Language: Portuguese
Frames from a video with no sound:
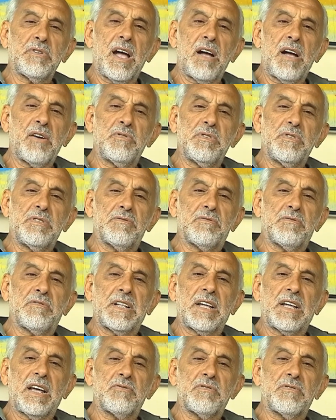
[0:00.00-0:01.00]
nos lugar
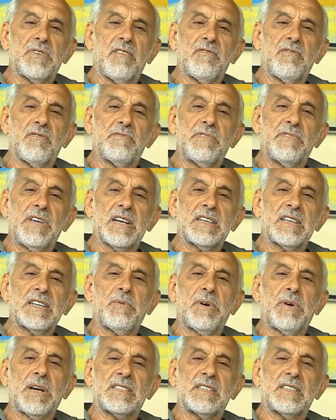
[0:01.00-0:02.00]
ruim, tudo quanto é lugar. Vamos
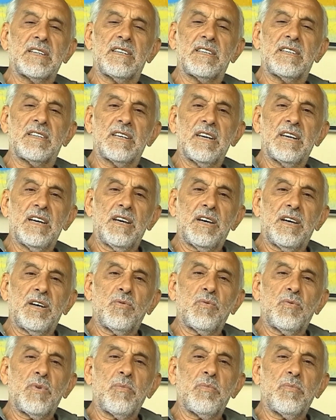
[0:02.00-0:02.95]
viajar bastante.